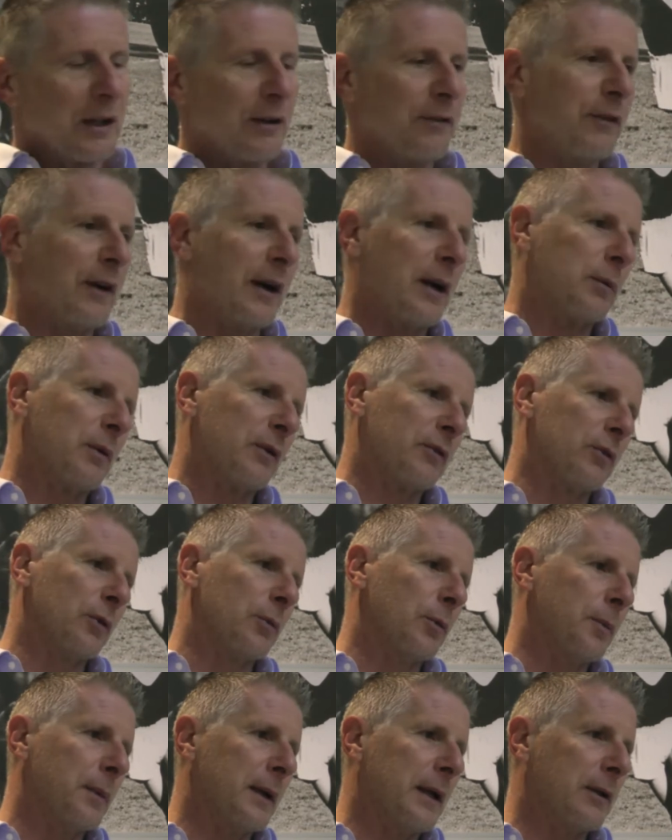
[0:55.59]
da fare in questo
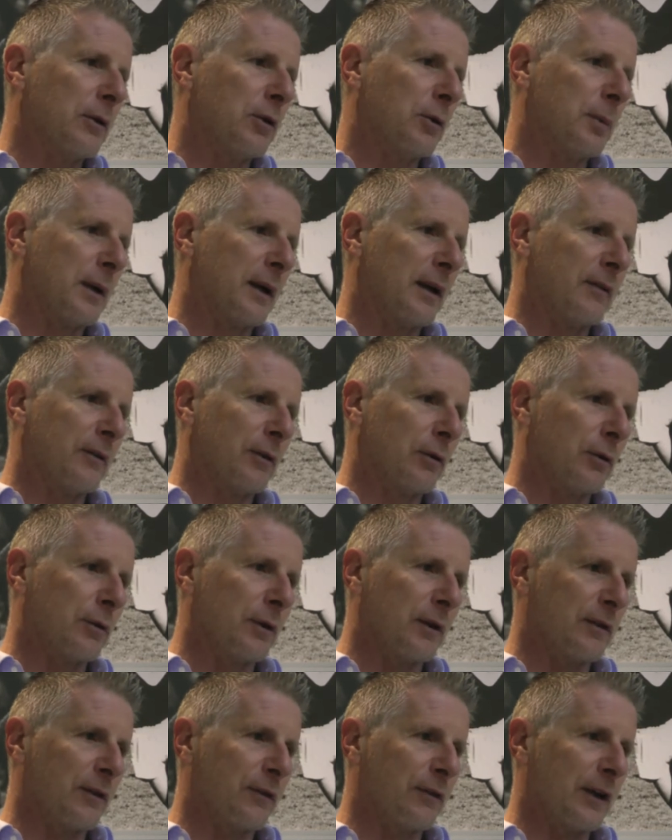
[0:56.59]
momento perché se non
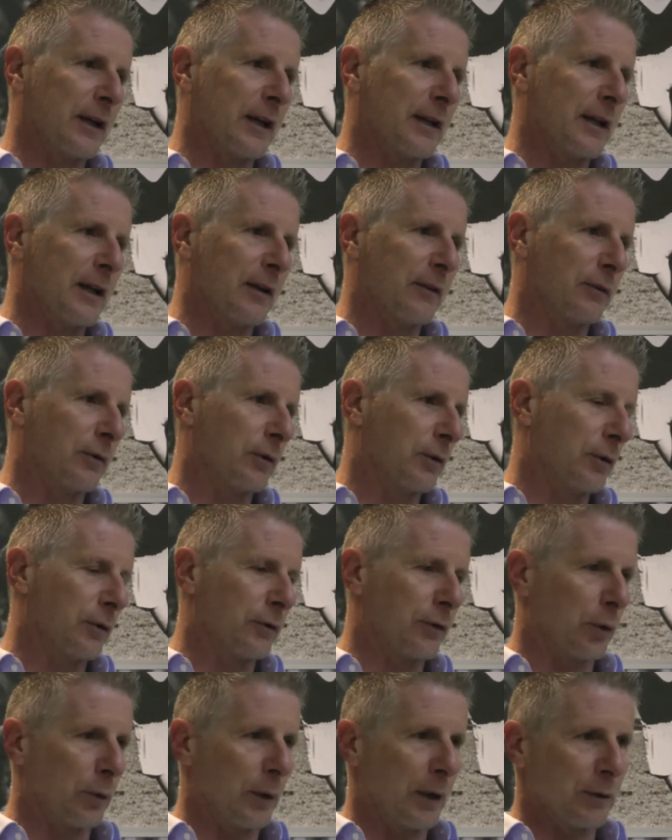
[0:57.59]
dovessi fare adesso non
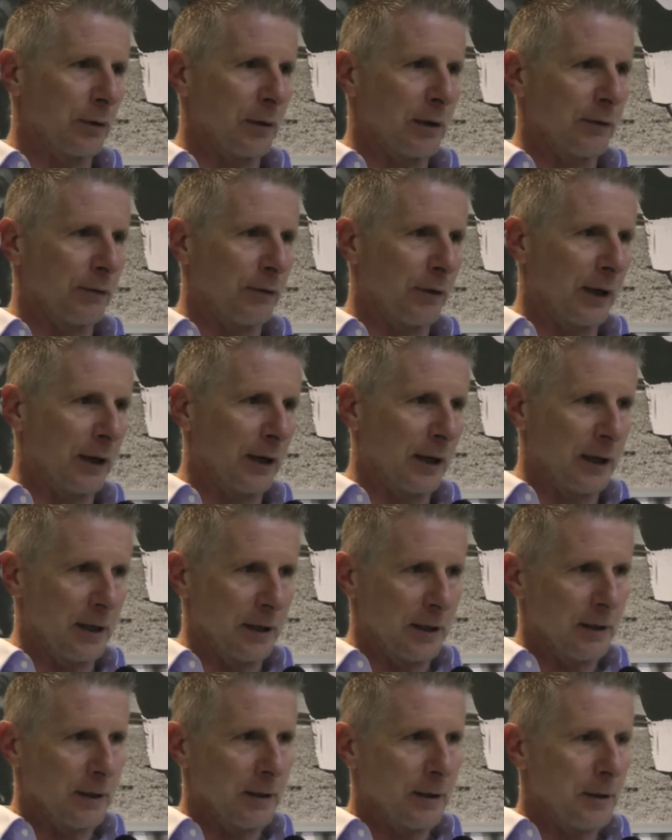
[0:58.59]
so quando li
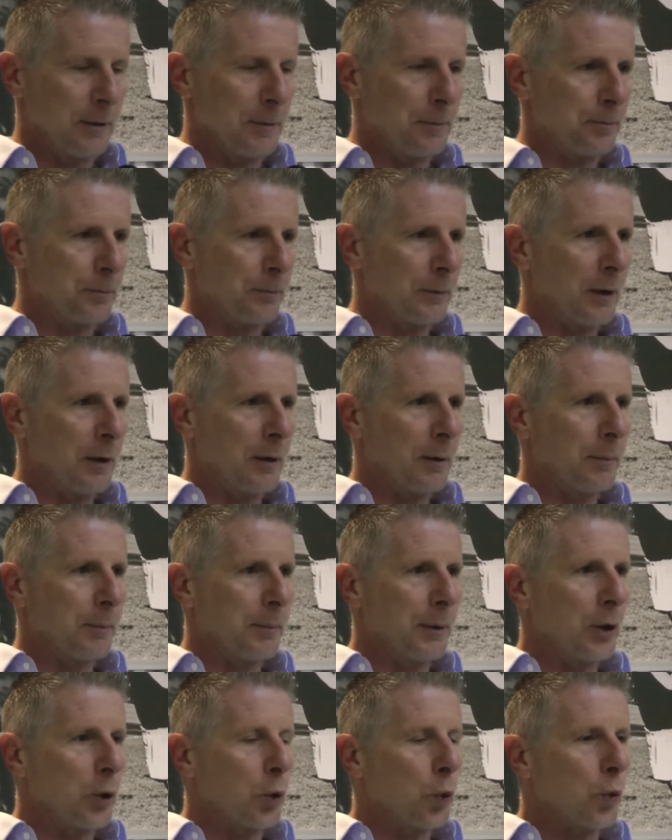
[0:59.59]
farei
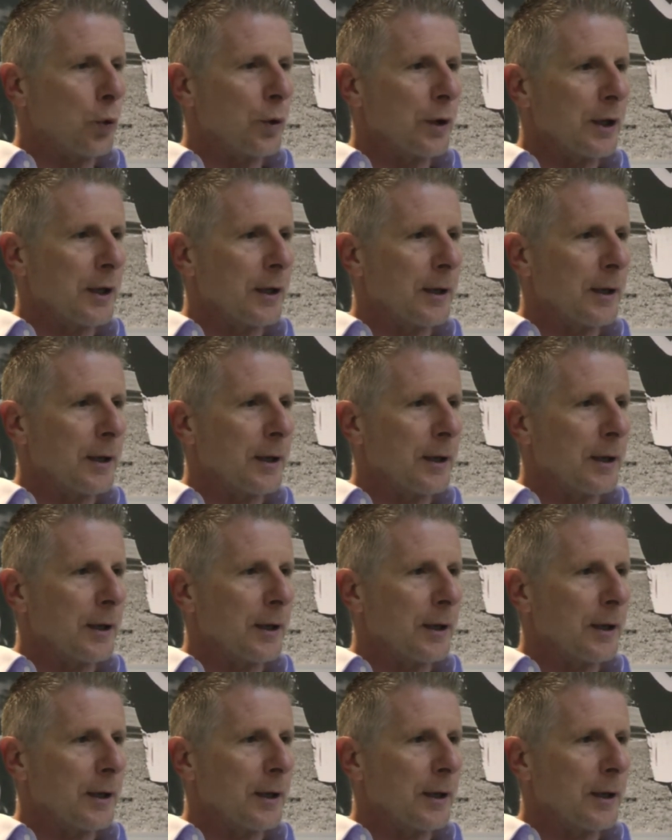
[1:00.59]
per cui